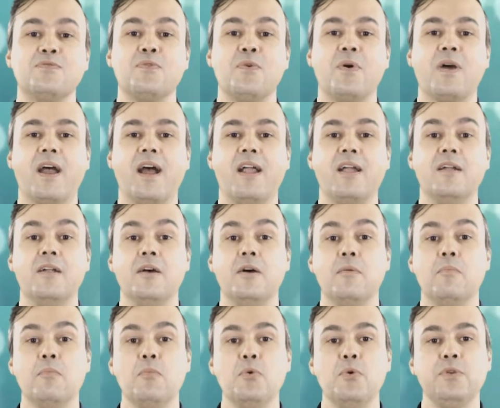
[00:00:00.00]

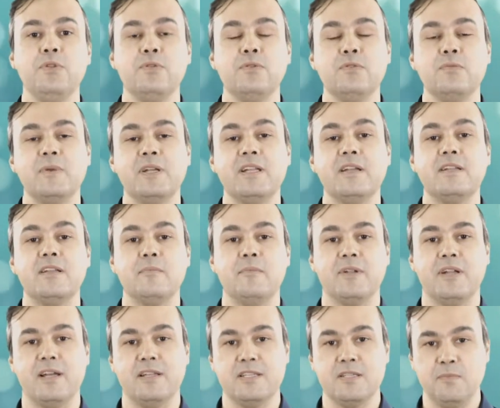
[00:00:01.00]
focar muito numa
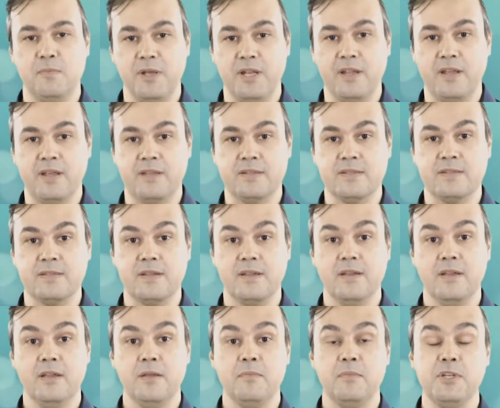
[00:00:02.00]
determinada experiência.
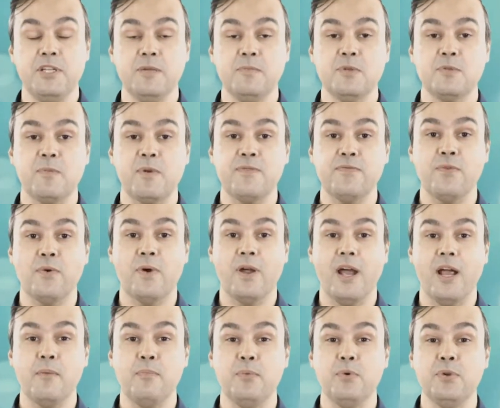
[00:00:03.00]
Pedimos para
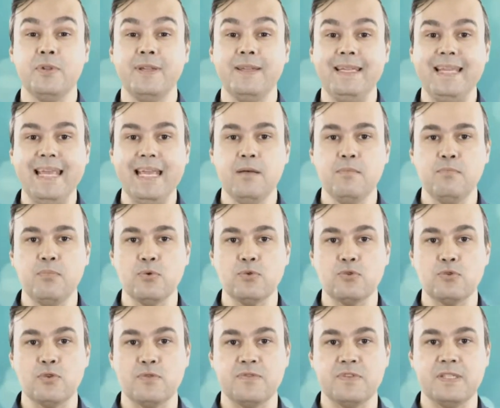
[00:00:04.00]
focar por tempo
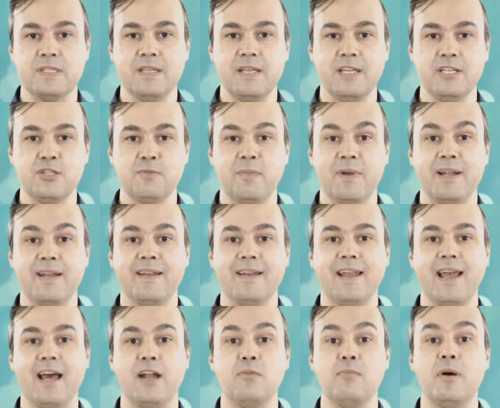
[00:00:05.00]
suficiente para
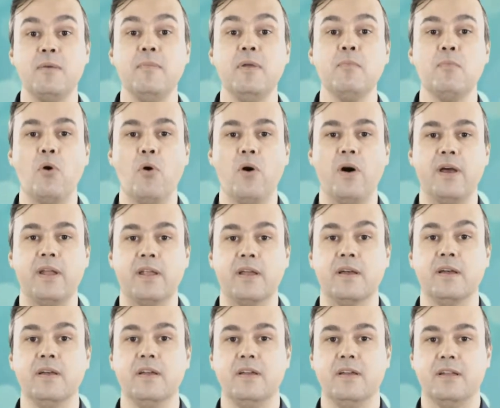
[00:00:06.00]
criar uma
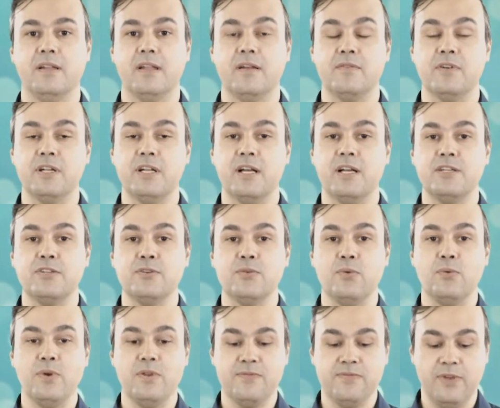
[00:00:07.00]
memória. Na verdade,
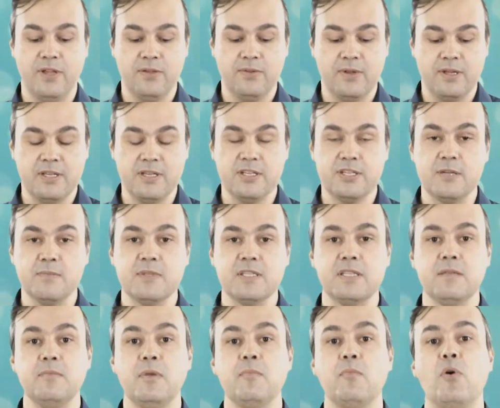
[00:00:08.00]
o efeito aqui
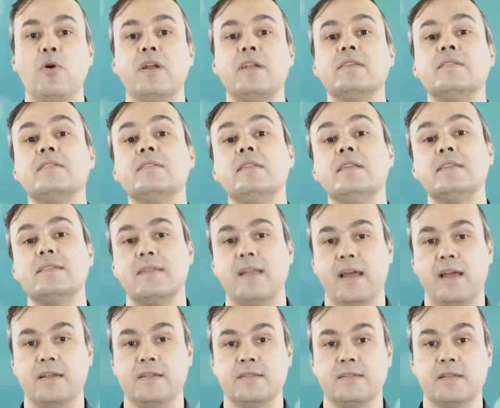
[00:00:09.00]
chama-se memória
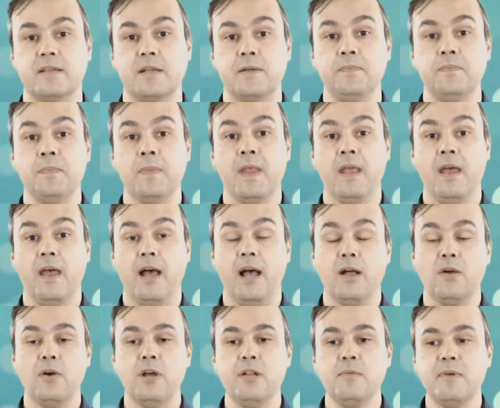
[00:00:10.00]
sinestésica.
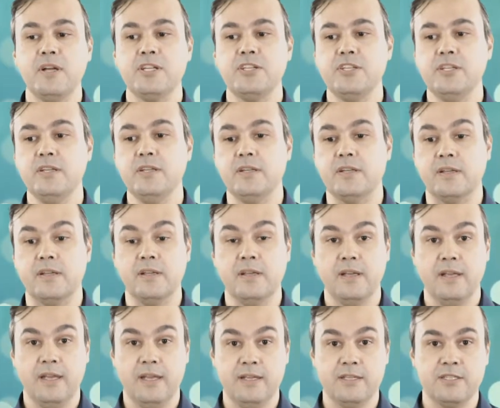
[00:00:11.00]
Agora
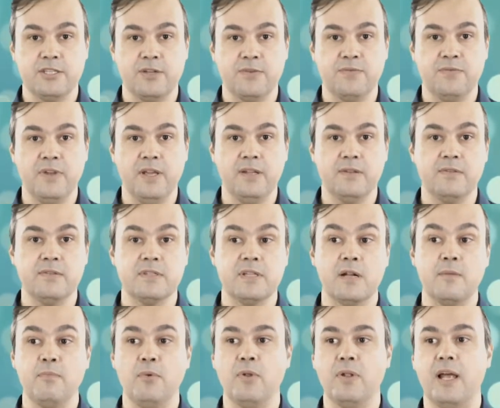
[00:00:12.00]
imagine este efeito
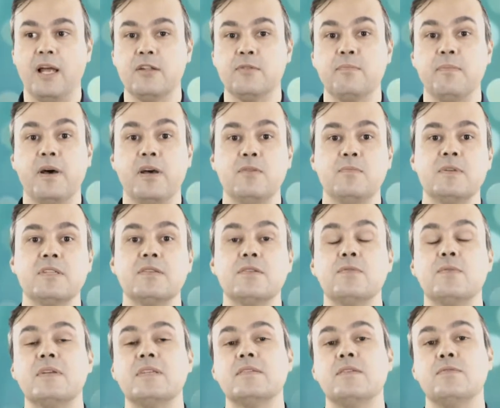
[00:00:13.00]
extrapolado para uma
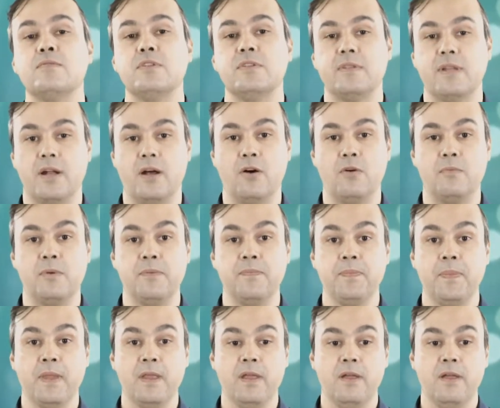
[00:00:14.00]
situação de trauma.